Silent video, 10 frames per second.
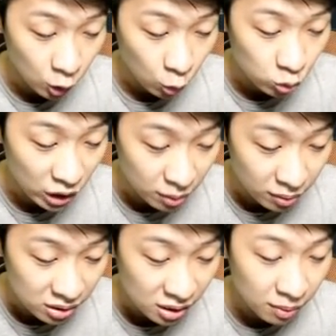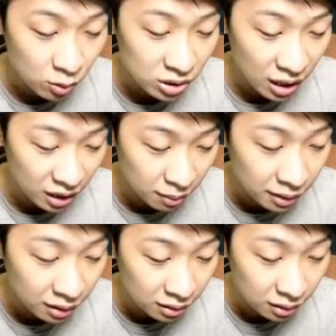Usahanya berhasil, manusia akhirnya
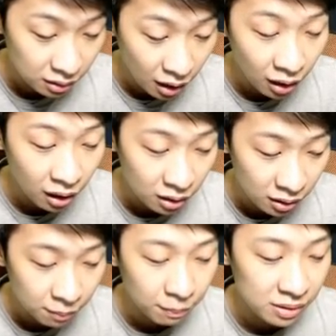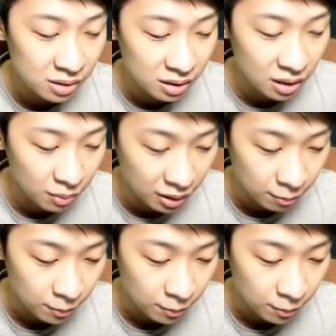mendatangani perjanjian damai.